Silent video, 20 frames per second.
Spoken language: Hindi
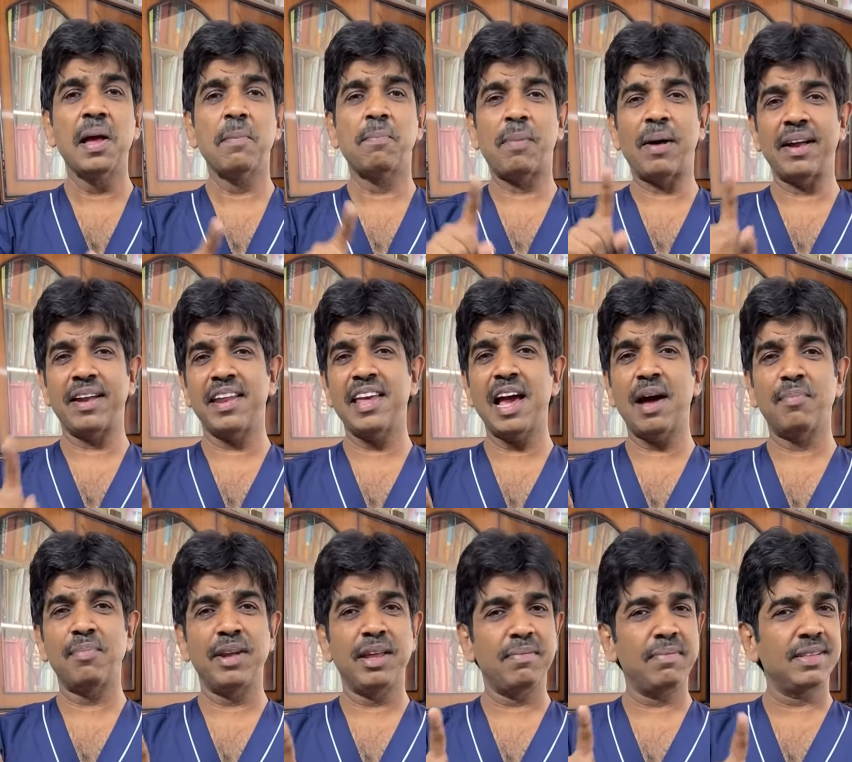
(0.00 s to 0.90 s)
ऑयली
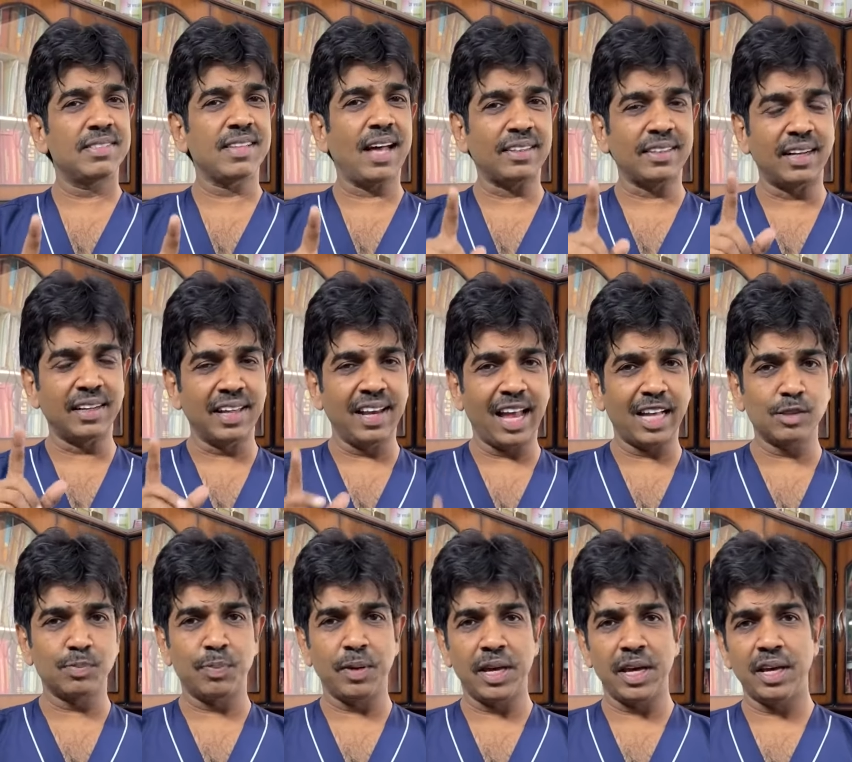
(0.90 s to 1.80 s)
स्पाइसी मीठा
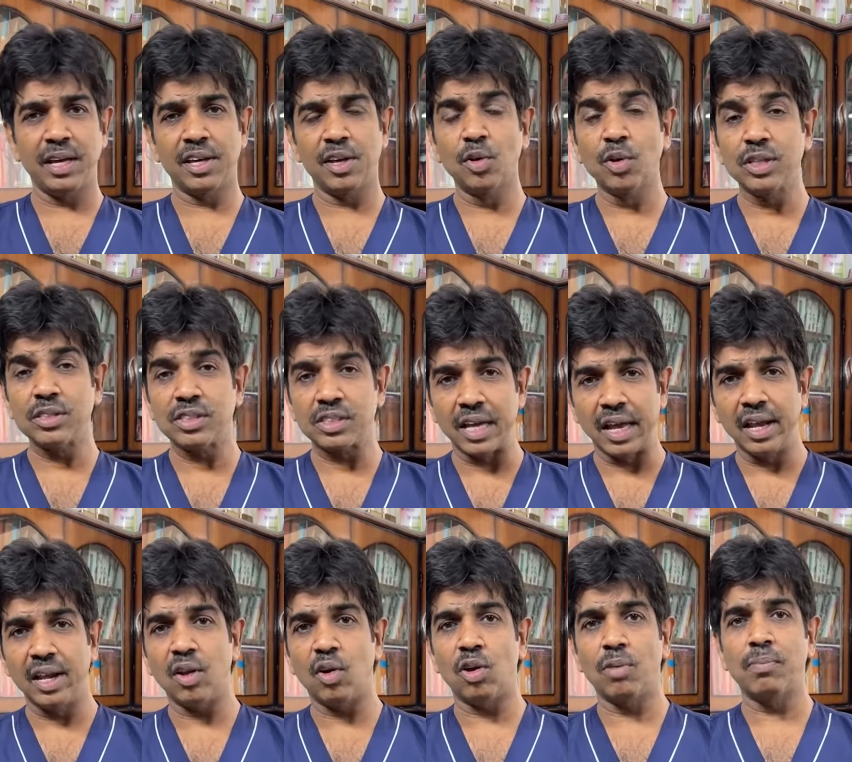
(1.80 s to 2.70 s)
कम करेंगे तो इस
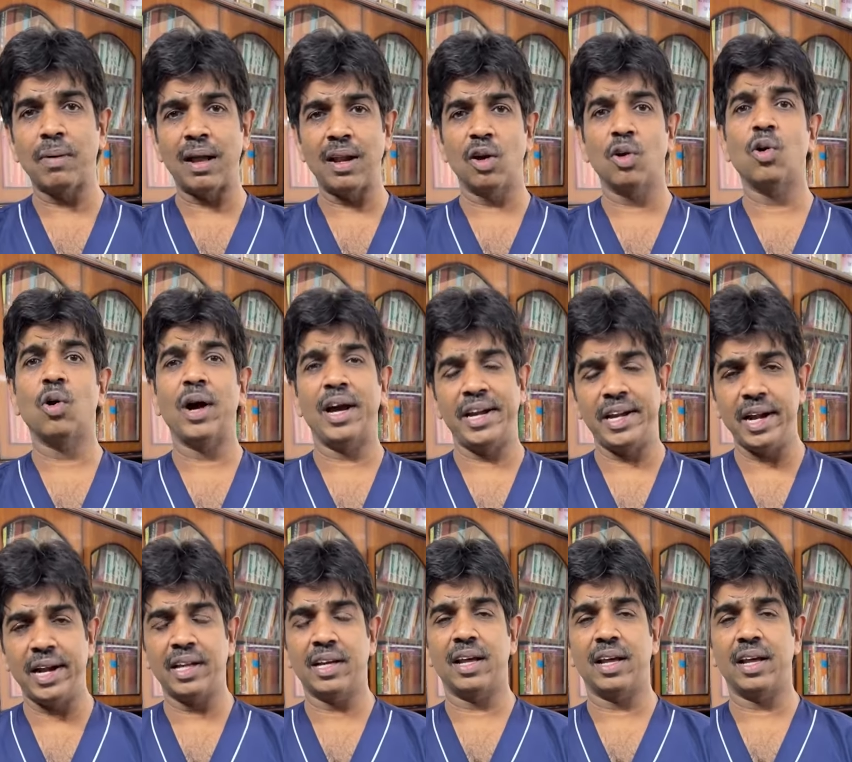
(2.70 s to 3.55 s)
चीज से बच सकेंगे